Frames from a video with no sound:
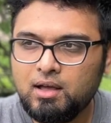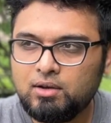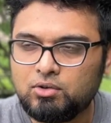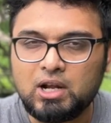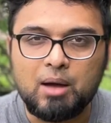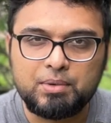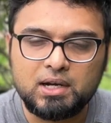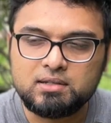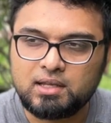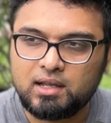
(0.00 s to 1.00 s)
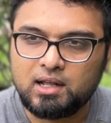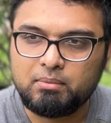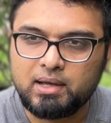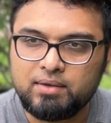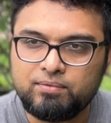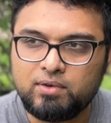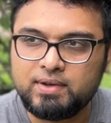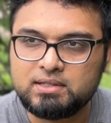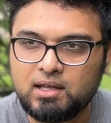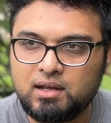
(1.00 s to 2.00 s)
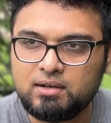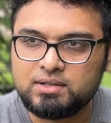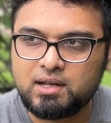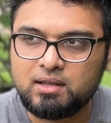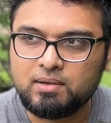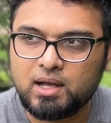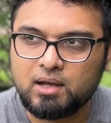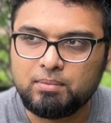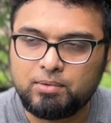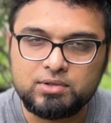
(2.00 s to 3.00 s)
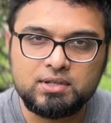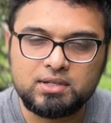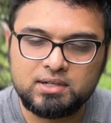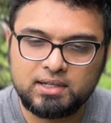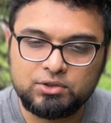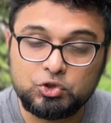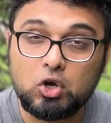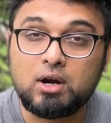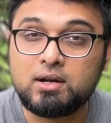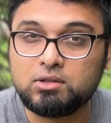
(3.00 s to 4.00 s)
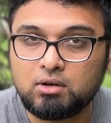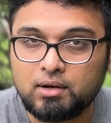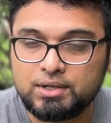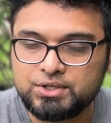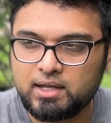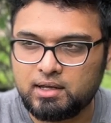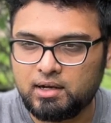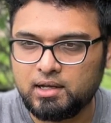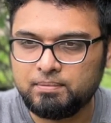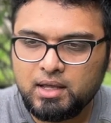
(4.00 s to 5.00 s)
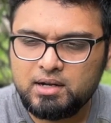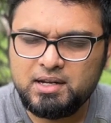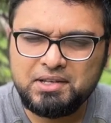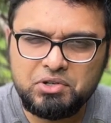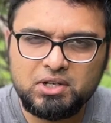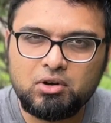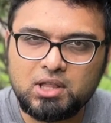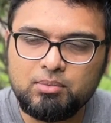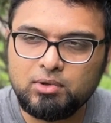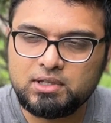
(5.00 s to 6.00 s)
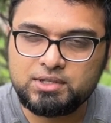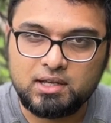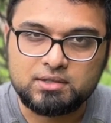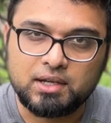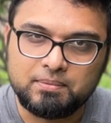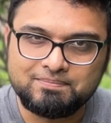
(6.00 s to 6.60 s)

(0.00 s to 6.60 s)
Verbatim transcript: কোনো আপডেট আছে কিনা বা এফ ফোর ভিসার যেই প্রসেসটা সেটাকে ত্বরান্বিত করা যায় কিনা এটা নিয়ে কিছু একটা কথা বলতে চাই আজকে